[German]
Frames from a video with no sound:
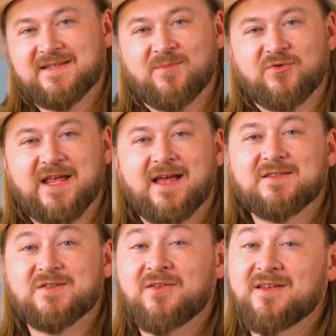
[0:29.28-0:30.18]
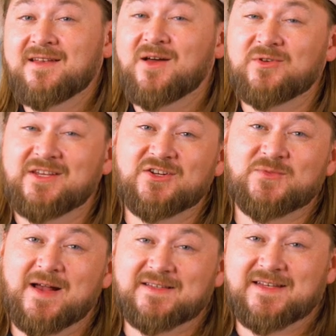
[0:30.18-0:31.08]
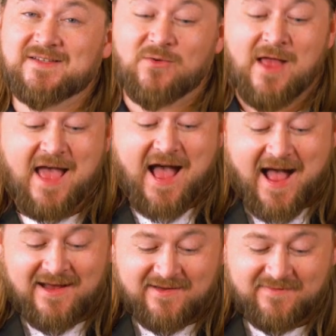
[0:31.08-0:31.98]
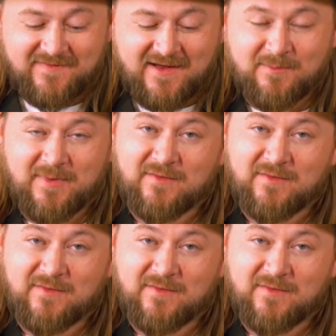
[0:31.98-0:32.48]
ist hier modern, sondern auch die Geschmacksrichtung. Angefangen